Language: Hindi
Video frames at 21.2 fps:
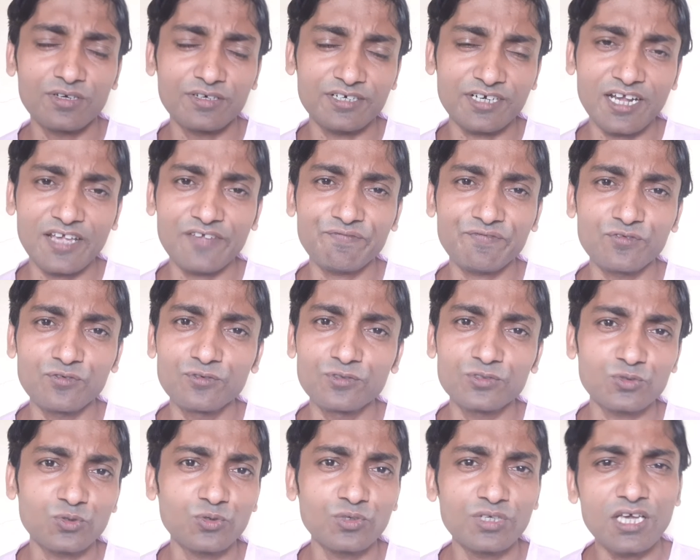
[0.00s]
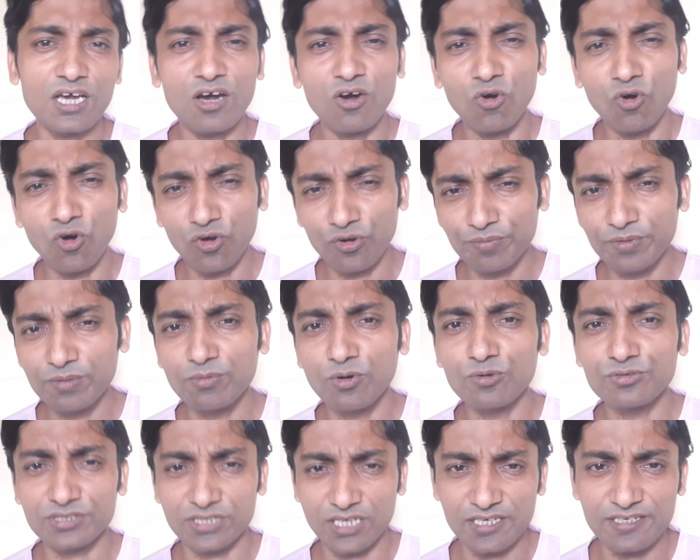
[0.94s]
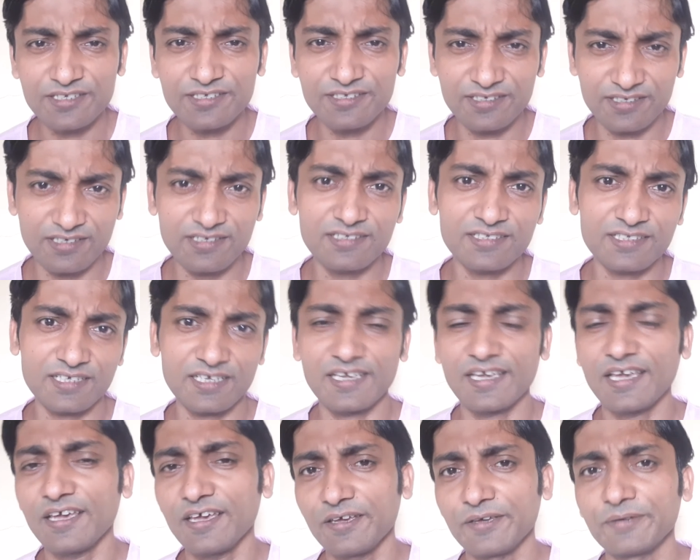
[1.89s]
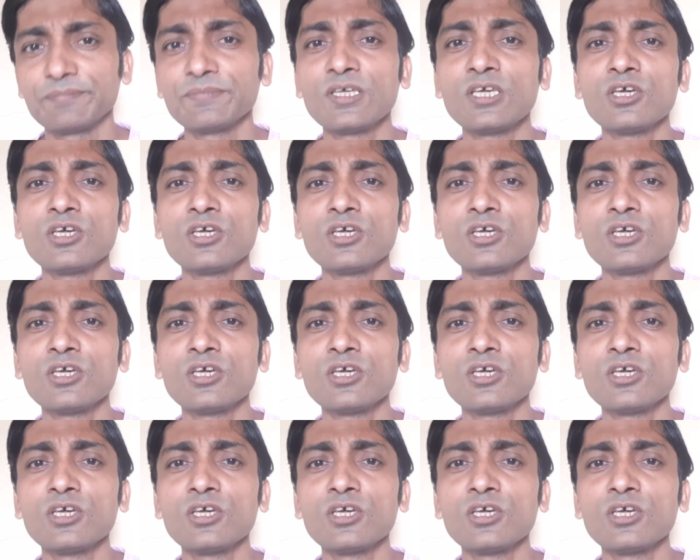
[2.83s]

ड्राई फ्रूट्स हो या और भी बहुत सारी चीज़ें हैं